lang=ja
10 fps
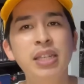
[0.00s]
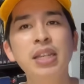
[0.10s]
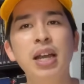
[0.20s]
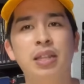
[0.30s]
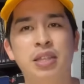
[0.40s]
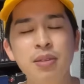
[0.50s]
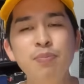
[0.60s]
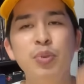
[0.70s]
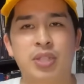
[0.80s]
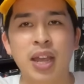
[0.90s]
橋が
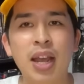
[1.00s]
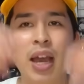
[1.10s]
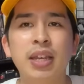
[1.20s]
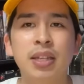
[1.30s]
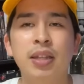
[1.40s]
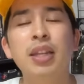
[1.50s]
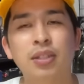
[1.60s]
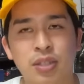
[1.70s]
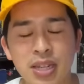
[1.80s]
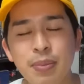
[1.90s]
全部全開して、なんな
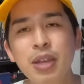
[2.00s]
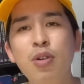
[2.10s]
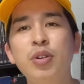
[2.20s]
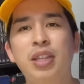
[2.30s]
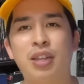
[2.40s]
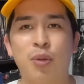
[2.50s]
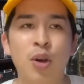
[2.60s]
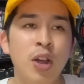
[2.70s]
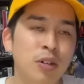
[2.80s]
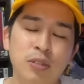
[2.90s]
ら津波が起きちゃって
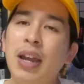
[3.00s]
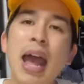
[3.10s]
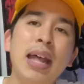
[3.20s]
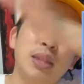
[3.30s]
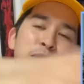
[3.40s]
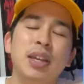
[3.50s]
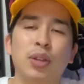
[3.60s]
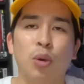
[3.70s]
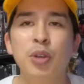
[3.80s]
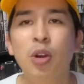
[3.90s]
もう、うわーってみんな
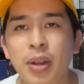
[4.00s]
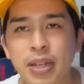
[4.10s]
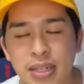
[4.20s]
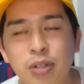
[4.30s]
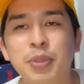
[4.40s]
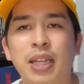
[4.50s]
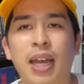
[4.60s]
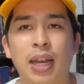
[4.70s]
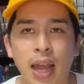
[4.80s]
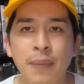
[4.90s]
が飲み込まれちゃうみ
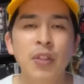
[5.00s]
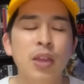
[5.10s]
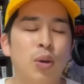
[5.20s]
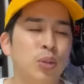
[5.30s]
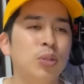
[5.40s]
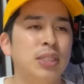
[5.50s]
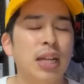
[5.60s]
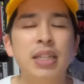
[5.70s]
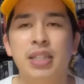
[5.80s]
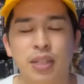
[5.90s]
たいなね、ことに
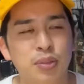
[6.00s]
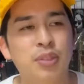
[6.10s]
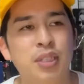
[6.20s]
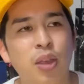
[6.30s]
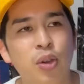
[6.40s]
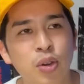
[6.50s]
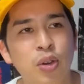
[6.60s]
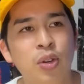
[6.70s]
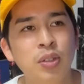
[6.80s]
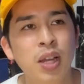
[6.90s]
なっちゃうって
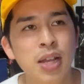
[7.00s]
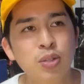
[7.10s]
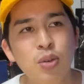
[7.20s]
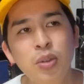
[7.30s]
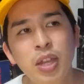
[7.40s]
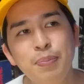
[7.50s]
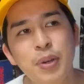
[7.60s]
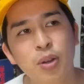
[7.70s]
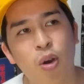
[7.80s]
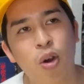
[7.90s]
いう、いや、あそこでやっ
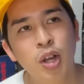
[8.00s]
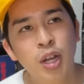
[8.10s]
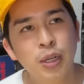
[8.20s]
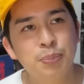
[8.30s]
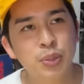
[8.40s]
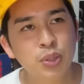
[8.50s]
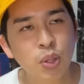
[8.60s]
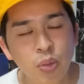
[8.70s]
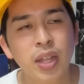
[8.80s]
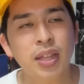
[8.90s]
ぱりこう、ぶっ
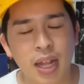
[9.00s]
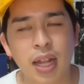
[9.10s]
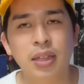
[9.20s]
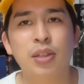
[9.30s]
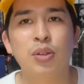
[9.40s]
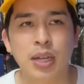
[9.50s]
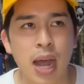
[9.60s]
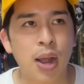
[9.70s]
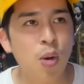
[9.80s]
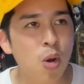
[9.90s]
飛んでんなっていう
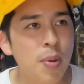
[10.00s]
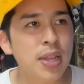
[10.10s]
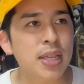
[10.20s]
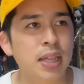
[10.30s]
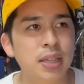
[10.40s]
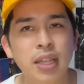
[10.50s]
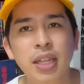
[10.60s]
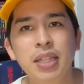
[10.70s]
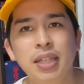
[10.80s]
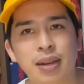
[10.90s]
か、あ、ここまでやって
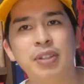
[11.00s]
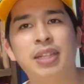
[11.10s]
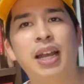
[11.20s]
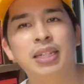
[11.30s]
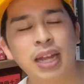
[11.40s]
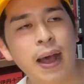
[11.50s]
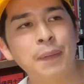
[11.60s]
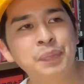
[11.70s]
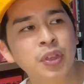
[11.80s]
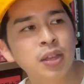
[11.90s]
いいんだみたい
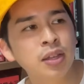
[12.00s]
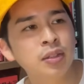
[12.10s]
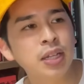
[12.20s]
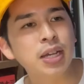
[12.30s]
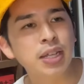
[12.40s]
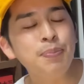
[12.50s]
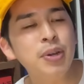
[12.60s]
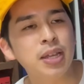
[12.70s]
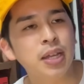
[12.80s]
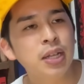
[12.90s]
な、なんかね、やっ
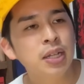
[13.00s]
ぱり、